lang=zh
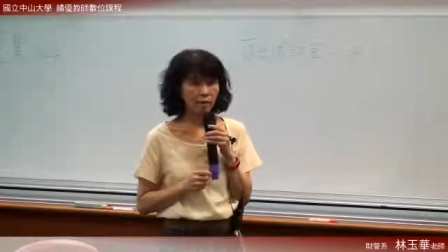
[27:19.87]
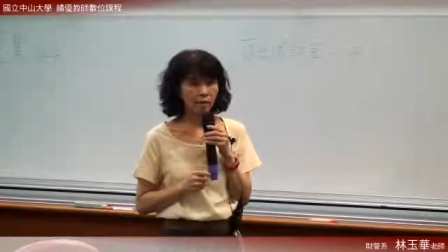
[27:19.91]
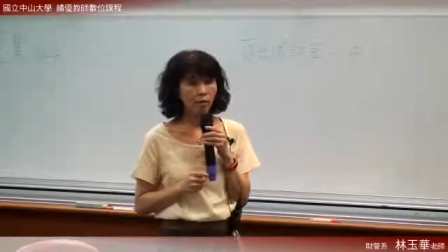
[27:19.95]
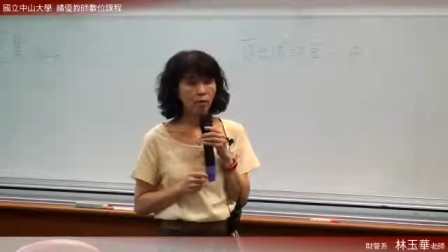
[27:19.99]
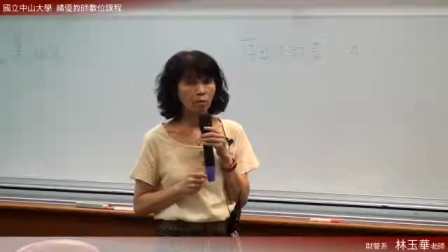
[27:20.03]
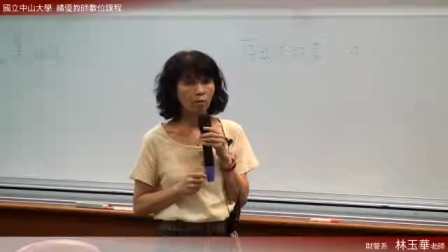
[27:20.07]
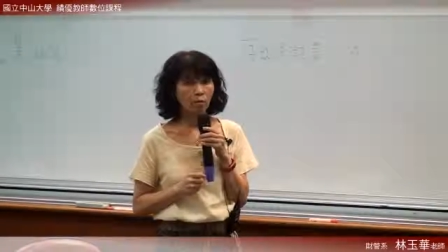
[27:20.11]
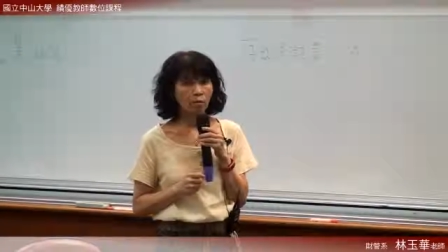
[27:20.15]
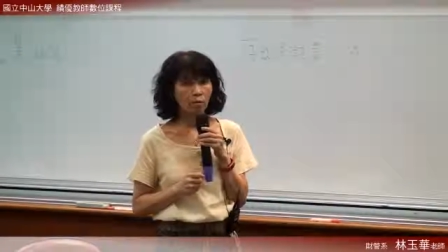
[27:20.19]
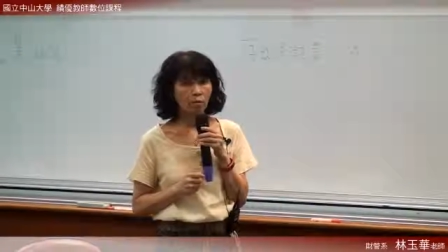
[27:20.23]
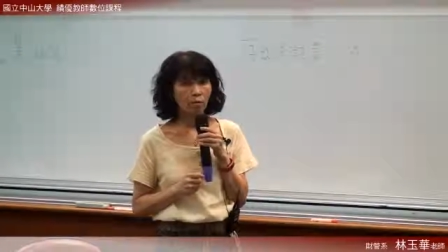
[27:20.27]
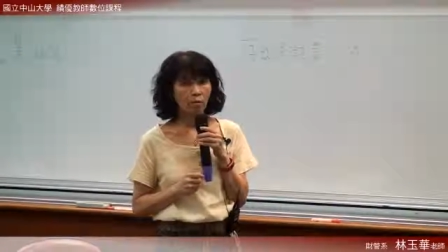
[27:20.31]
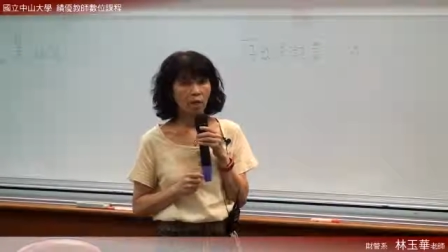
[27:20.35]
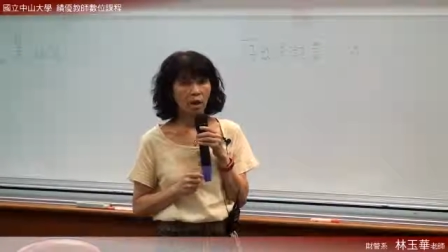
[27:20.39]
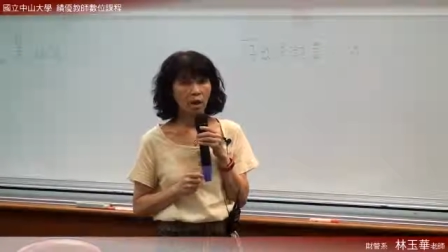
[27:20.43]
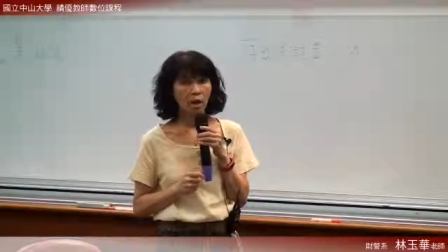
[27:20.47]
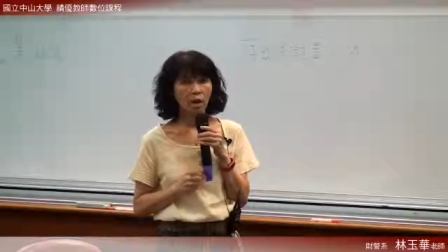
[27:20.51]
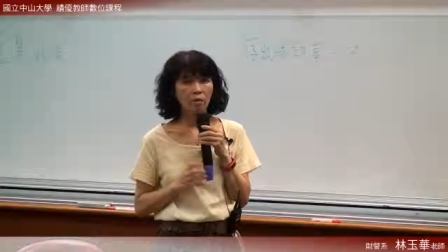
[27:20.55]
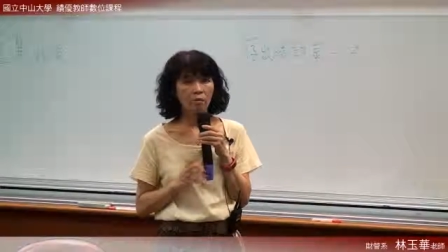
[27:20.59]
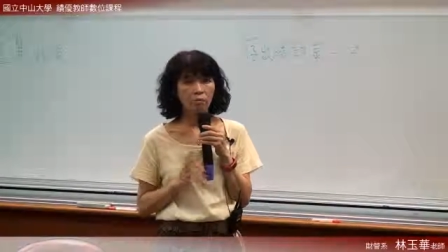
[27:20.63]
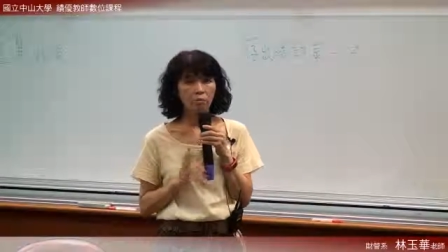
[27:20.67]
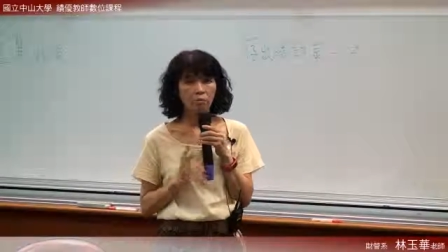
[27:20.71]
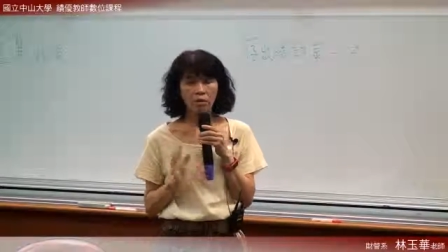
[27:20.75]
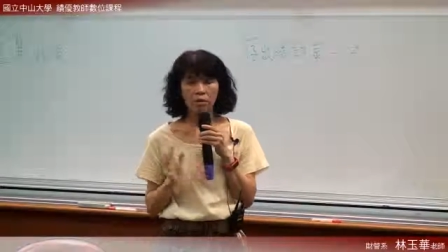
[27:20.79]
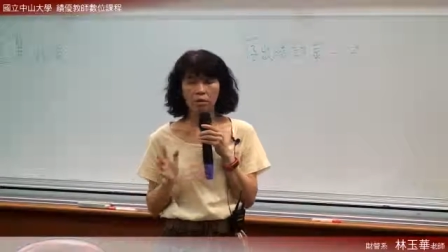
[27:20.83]
用。
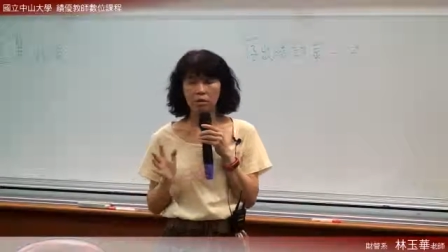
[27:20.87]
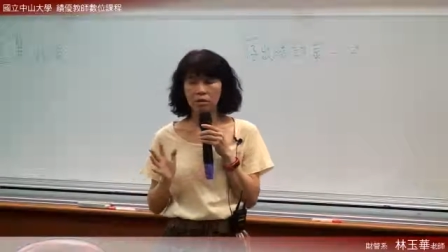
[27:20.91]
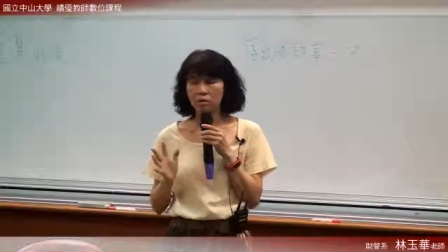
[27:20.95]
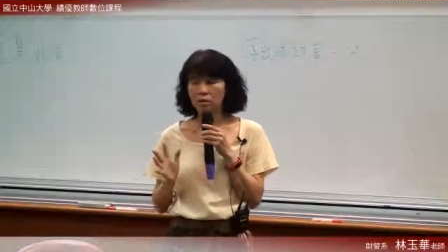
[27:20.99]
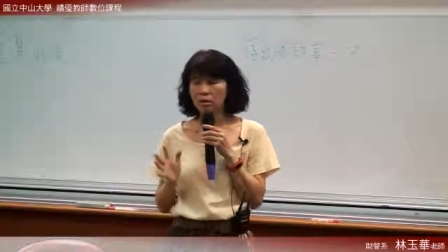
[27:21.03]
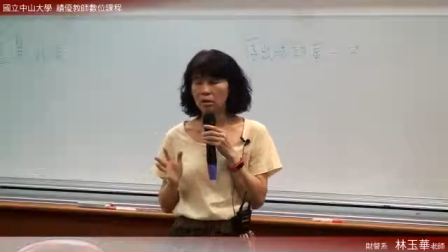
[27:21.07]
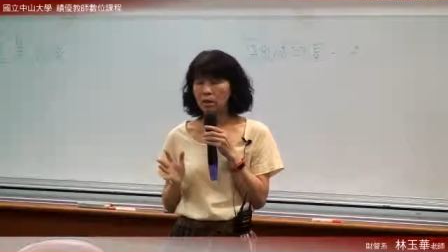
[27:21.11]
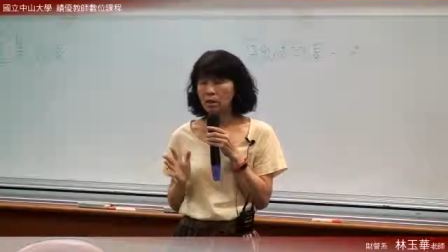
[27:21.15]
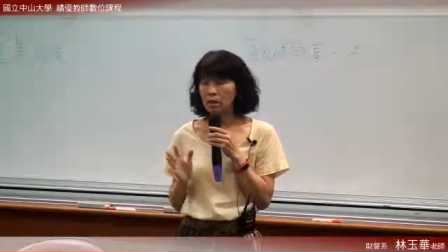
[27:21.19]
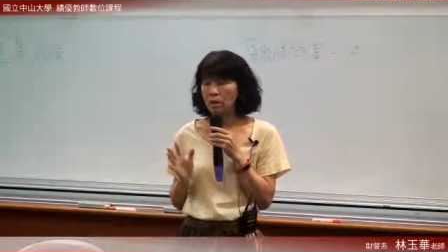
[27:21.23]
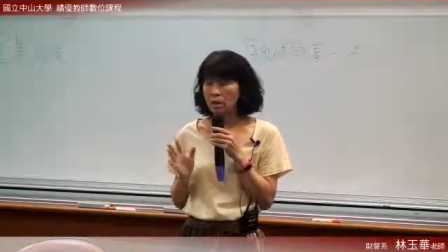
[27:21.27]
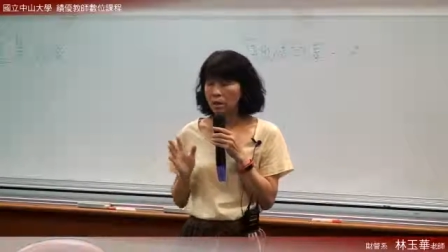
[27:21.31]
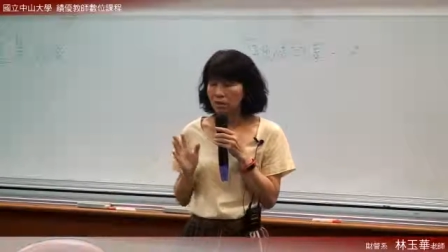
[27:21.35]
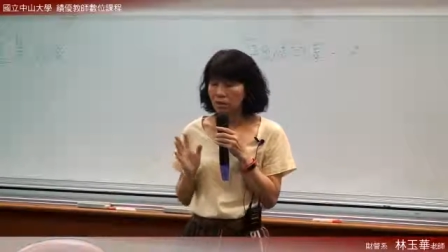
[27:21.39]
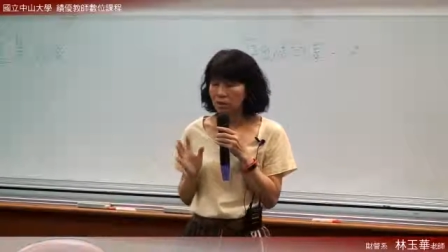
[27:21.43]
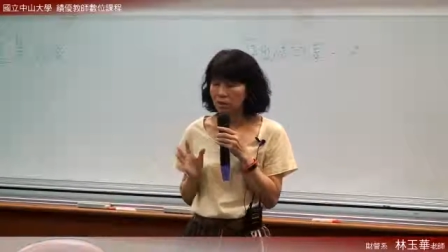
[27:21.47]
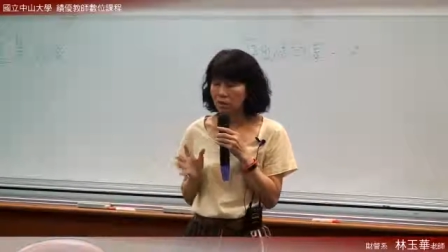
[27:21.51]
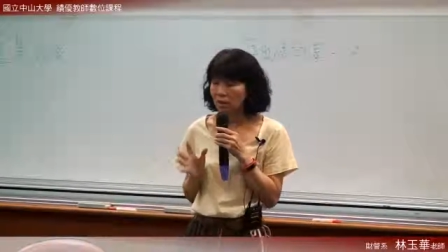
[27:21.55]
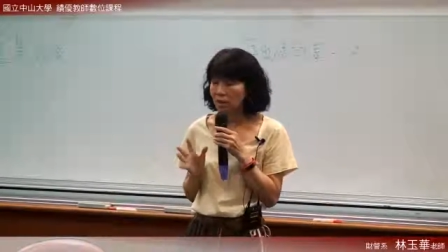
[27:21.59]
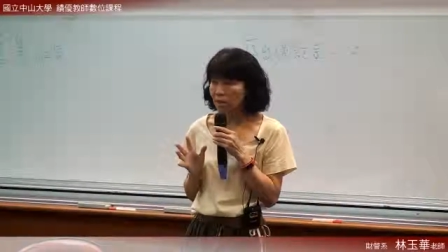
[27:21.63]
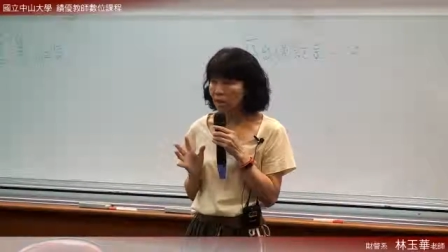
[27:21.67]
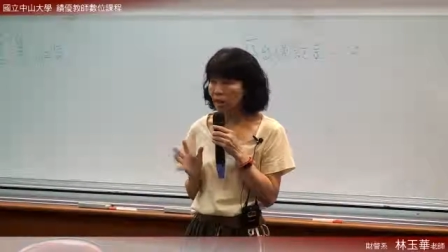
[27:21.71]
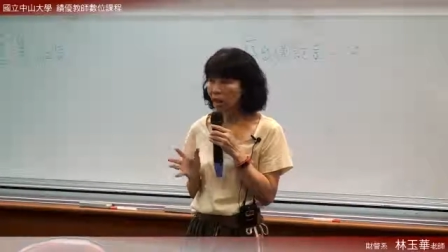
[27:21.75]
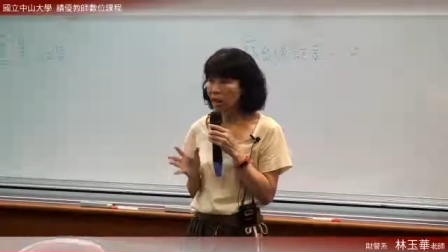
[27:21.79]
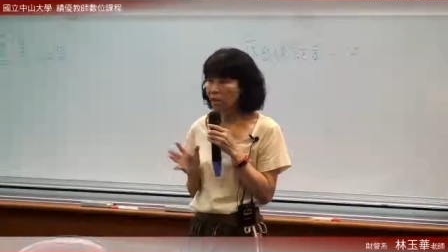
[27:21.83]
好，所以是这
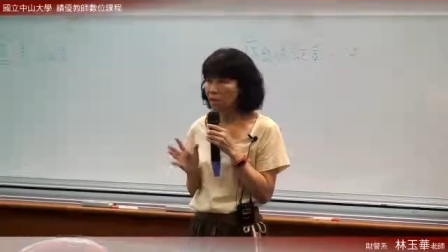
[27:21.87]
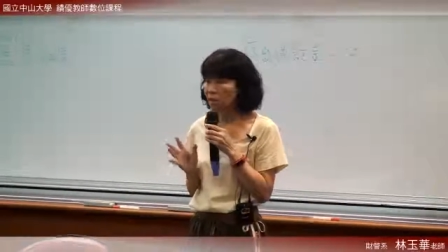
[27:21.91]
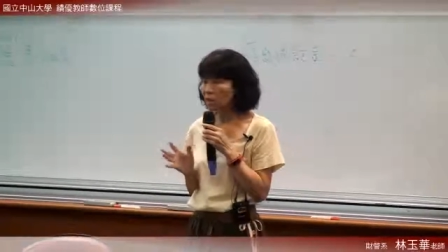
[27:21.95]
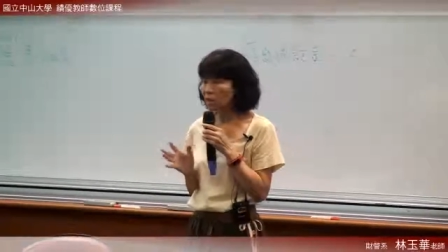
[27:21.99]
个概